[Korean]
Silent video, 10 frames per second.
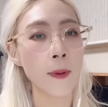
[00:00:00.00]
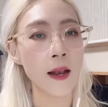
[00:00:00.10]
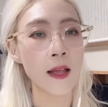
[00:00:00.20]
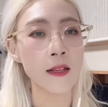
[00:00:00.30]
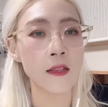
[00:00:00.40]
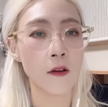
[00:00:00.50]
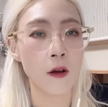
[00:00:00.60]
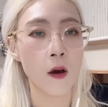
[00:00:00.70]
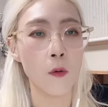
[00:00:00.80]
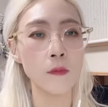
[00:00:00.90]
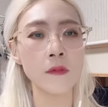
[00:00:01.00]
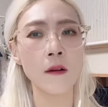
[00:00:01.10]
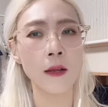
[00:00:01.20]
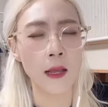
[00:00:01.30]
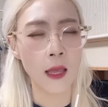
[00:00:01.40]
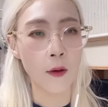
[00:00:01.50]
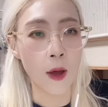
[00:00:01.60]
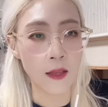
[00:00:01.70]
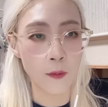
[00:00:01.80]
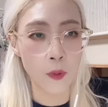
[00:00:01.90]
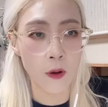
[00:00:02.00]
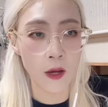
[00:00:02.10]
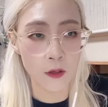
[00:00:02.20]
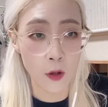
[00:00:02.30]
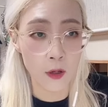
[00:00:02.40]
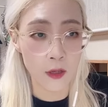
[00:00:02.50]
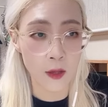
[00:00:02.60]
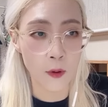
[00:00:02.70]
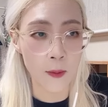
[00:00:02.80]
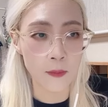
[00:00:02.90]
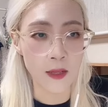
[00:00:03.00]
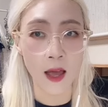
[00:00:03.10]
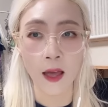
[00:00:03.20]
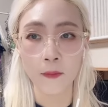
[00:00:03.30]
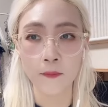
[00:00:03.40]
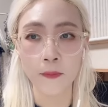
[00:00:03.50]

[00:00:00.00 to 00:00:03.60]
팔란티어가 엄청나게 과대평가되어 있다고 합니다.